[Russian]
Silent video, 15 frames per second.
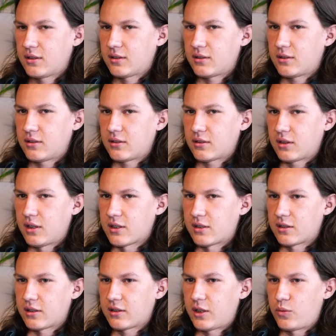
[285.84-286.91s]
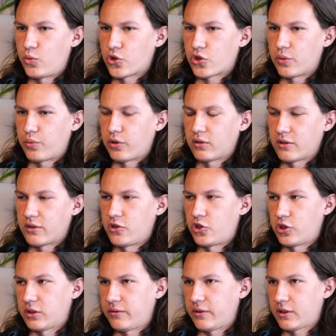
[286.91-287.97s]
А, классно, когда можно пригласить
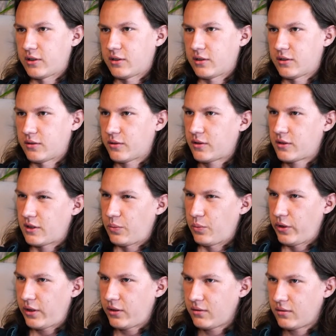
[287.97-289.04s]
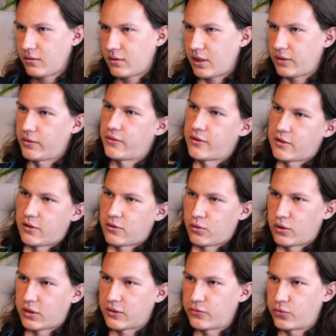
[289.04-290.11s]
человека к себе, да, вывести из
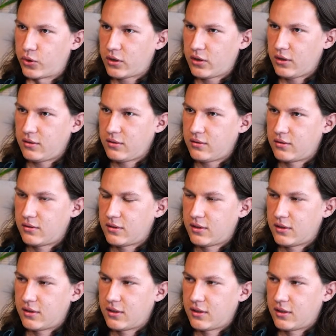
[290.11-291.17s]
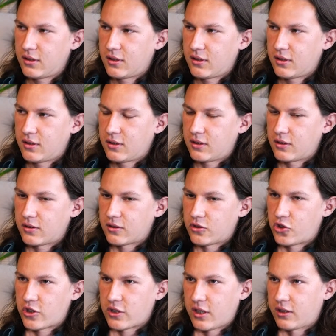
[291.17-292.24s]
зоны комфорта.
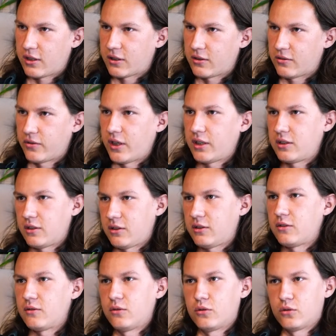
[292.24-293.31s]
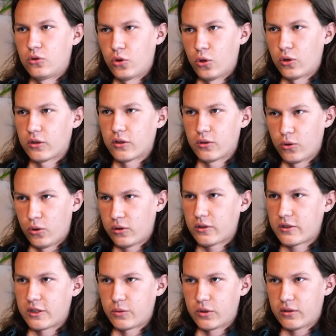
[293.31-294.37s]
Часа так два-три долго-долго
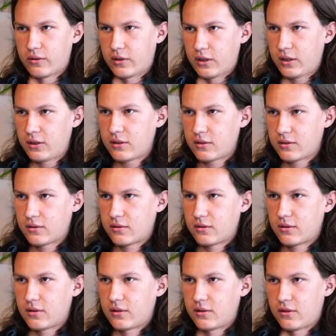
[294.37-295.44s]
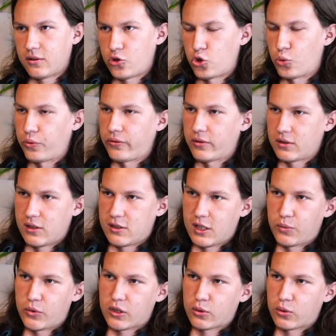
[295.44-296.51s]
с ним говорить, нащупывать те
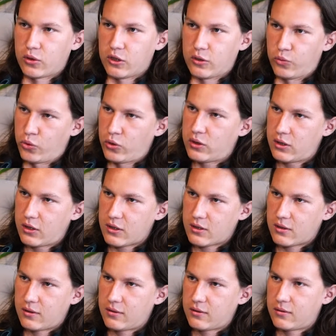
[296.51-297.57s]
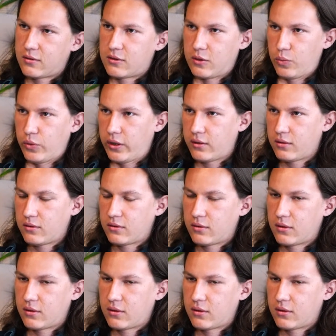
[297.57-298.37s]
темы, которые ему интересны, тебе,